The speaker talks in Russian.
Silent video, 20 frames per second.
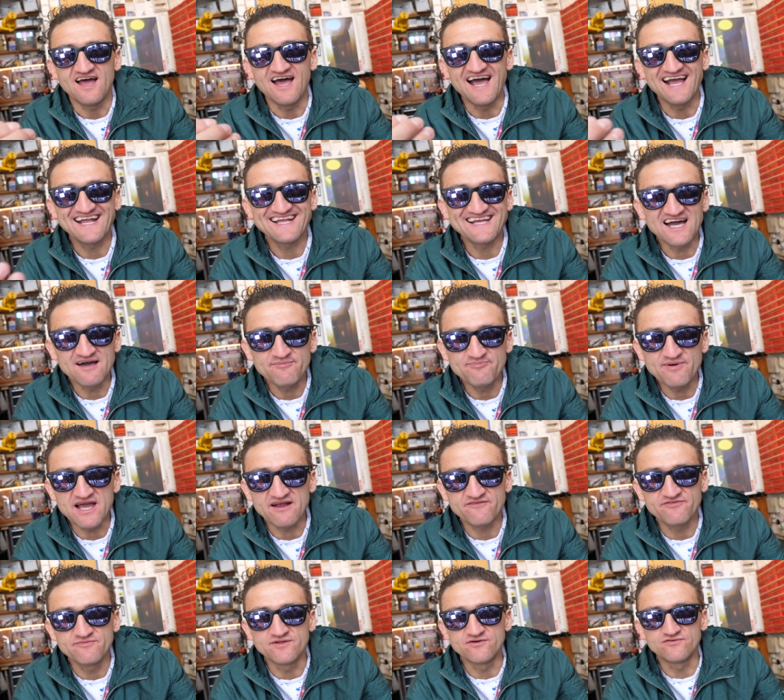Я
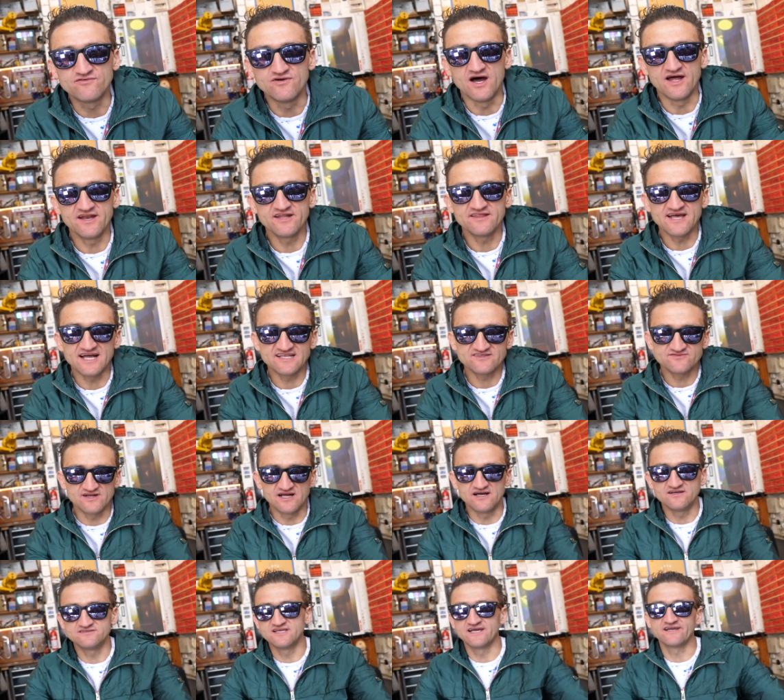вернулся с пробежки и
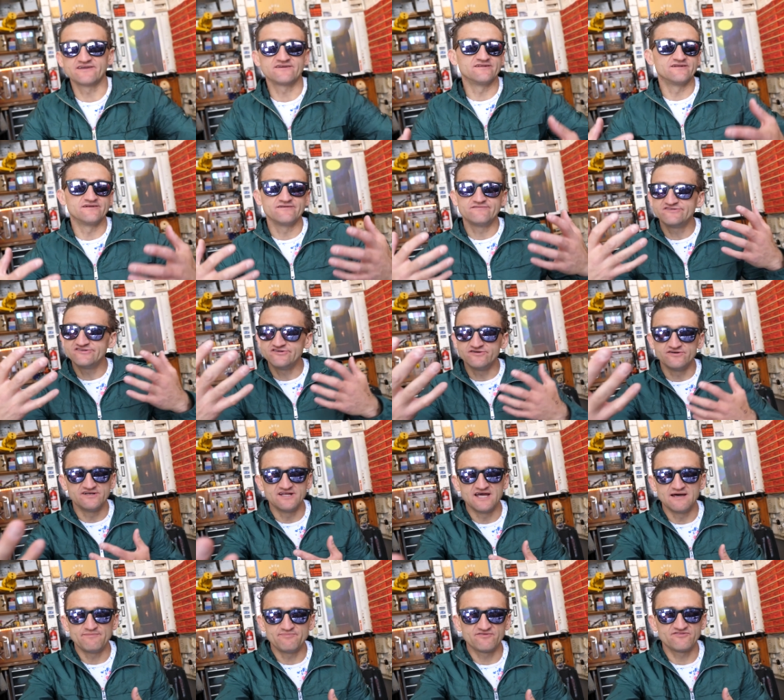должен был снять
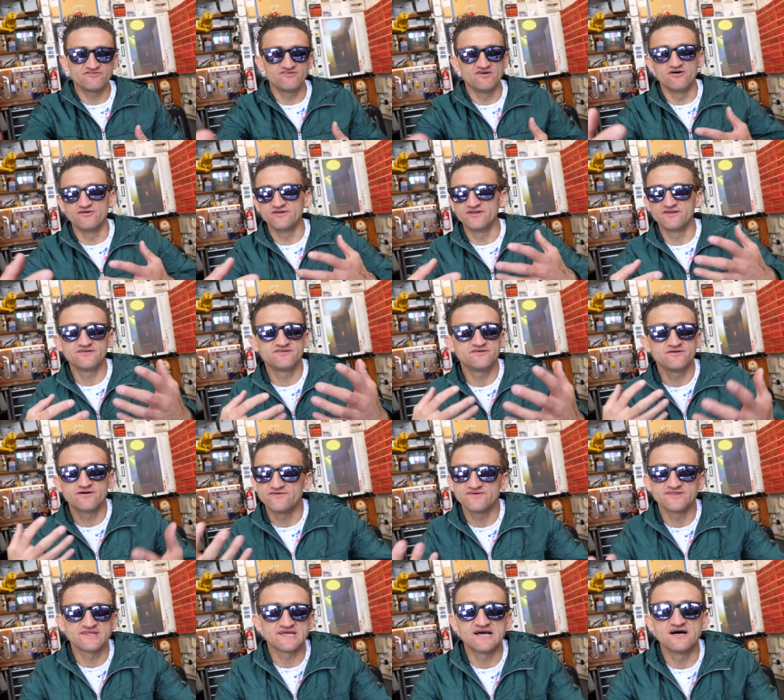видео и
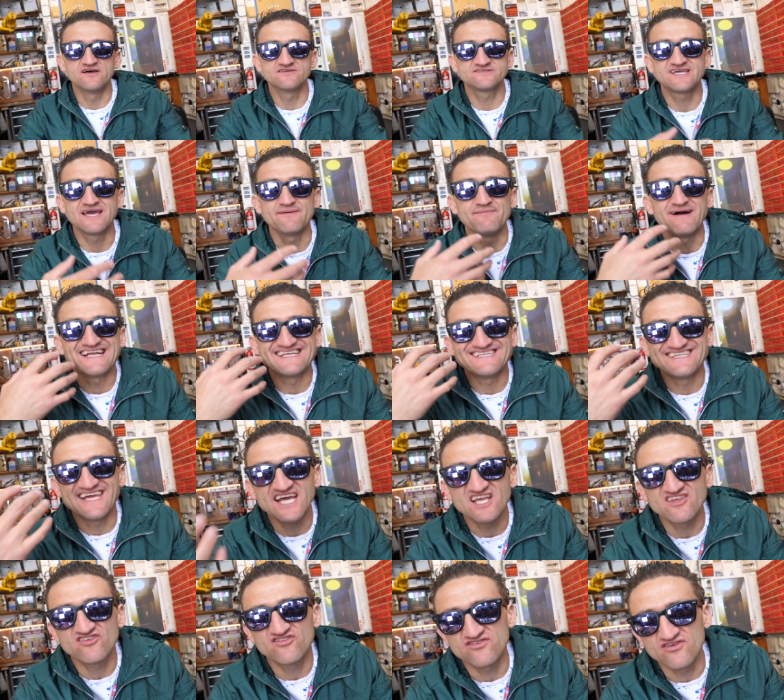сделать все остальное,
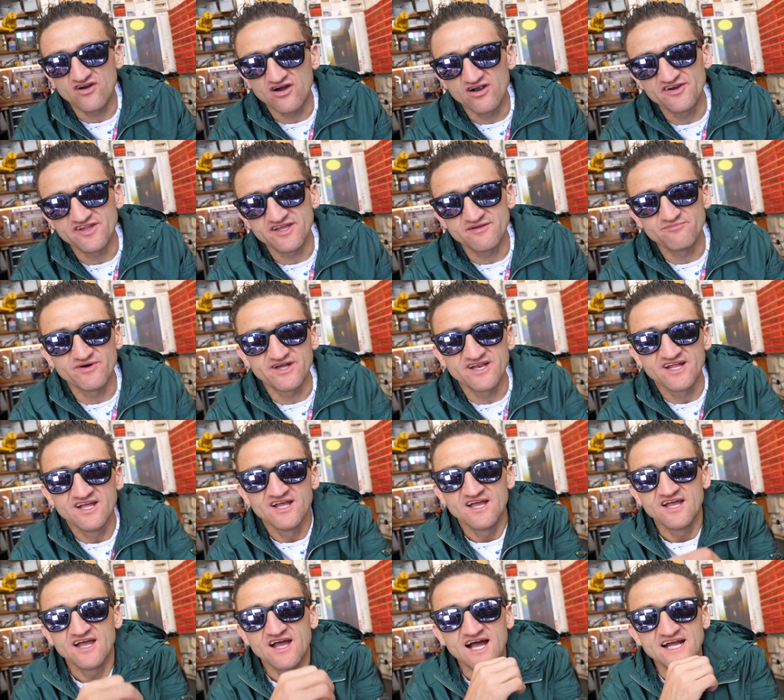начать свой день, но...
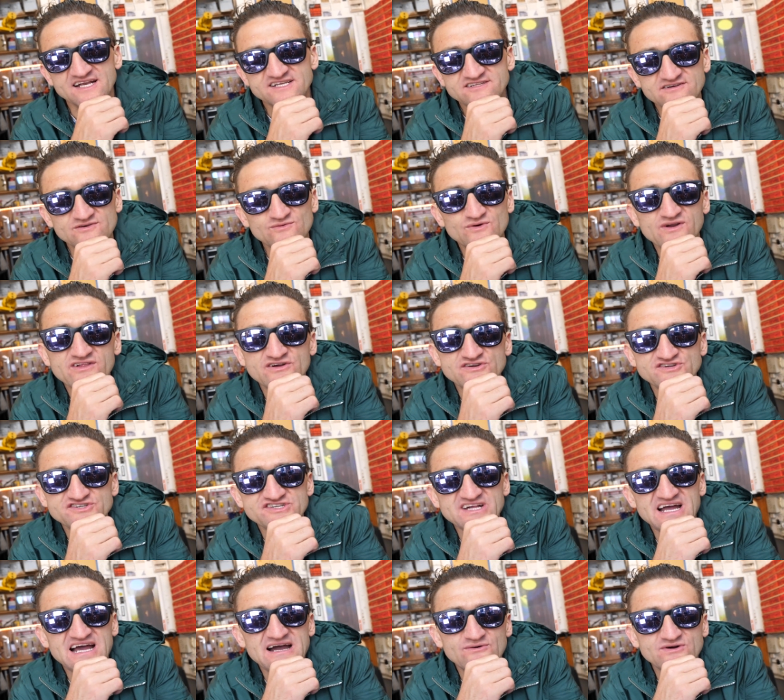Я принял
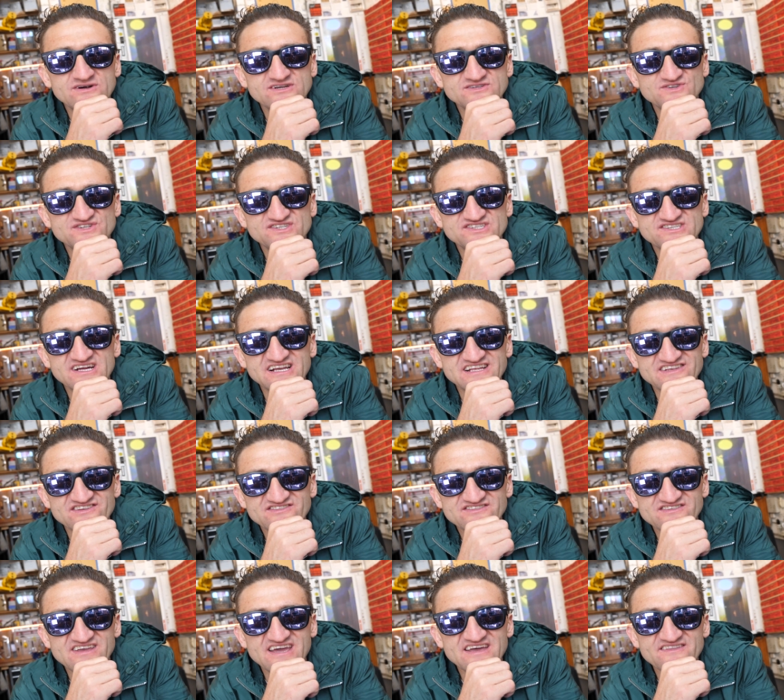такой душ, знаете, когда
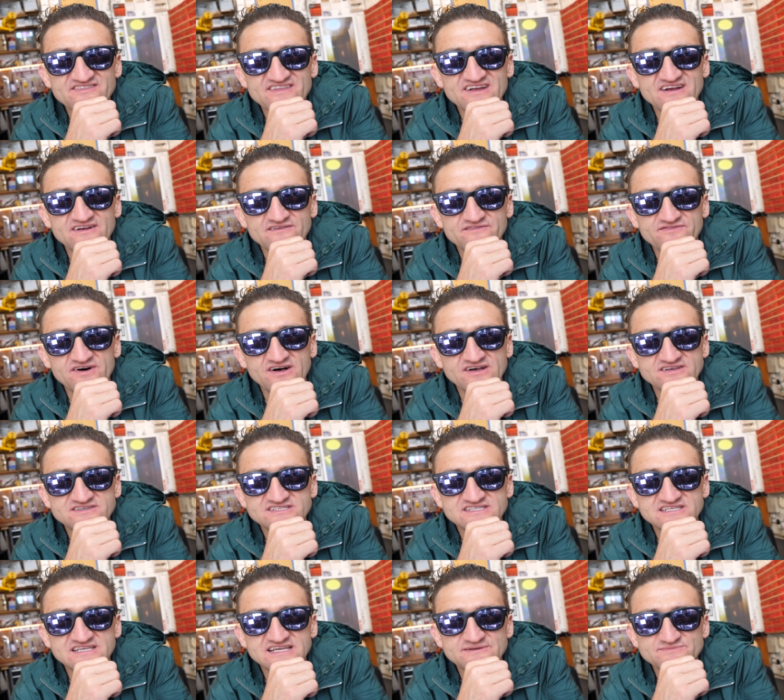ты просто стоишь
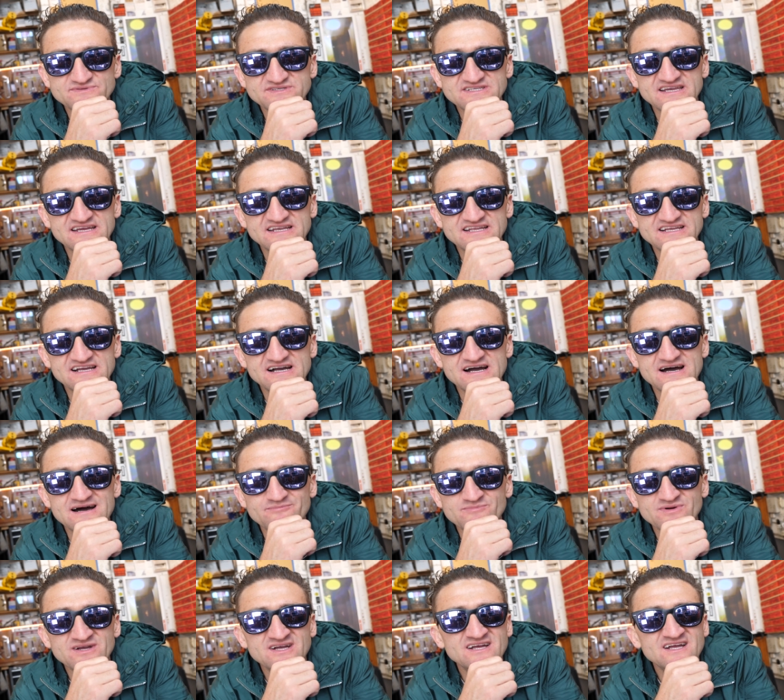и засыпаешь
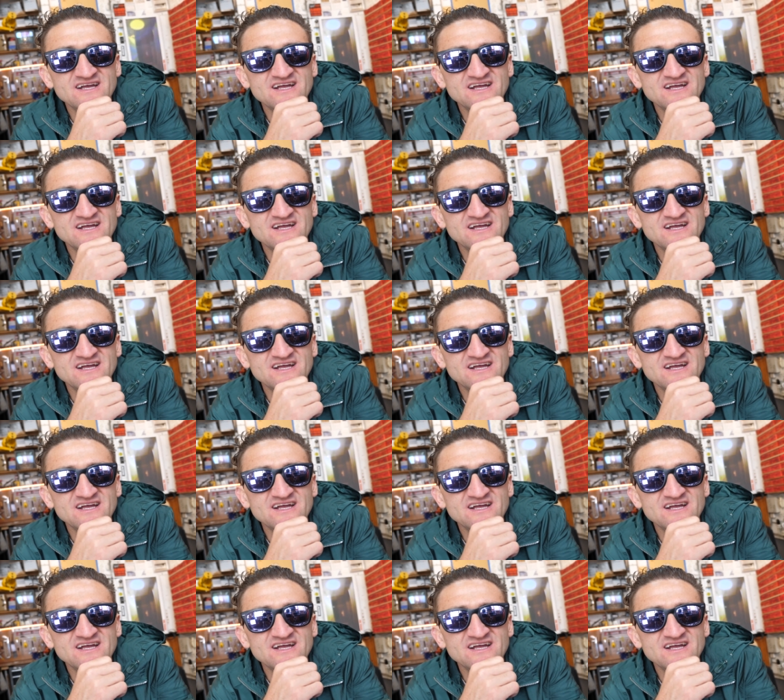стоя.